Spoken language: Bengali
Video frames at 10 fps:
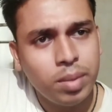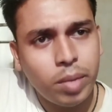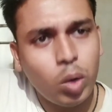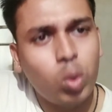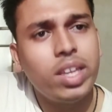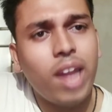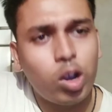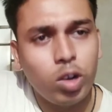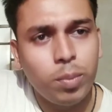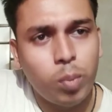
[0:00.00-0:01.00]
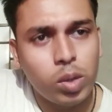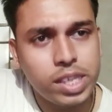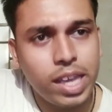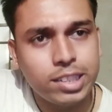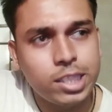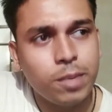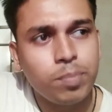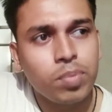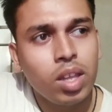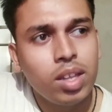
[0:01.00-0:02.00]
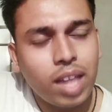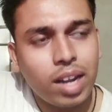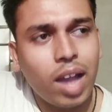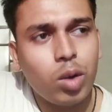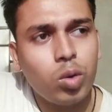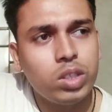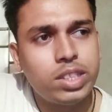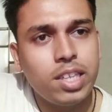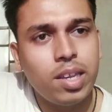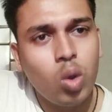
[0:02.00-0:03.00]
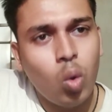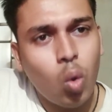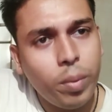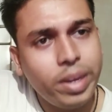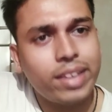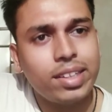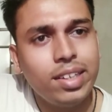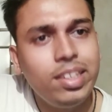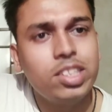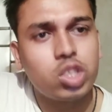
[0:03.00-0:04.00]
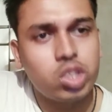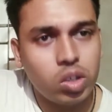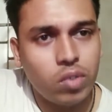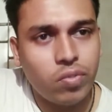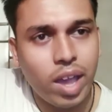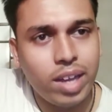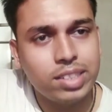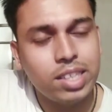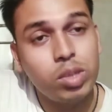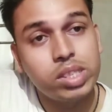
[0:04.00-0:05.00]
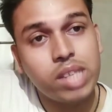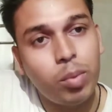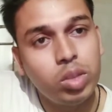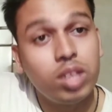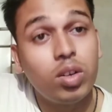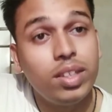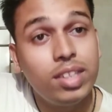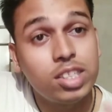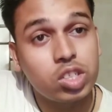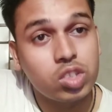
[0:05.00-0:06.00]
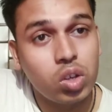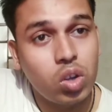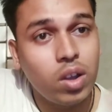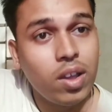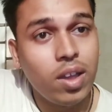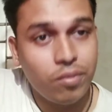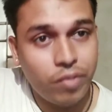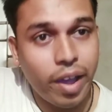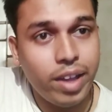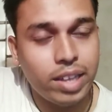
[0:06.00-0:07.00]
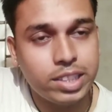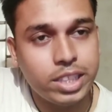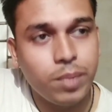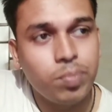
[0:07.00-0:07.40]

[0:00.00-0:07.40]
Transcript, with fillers: মানে অধীর আগ্রহে বসে আছে তার কারণ হচ্ছে ওমের একটা নির্দিষ্ট সংখ্যক ফ্যান আছে এবং শ্রাবন্তীরও নির্দিষ্ট সংখ্যক ফ্যান আছে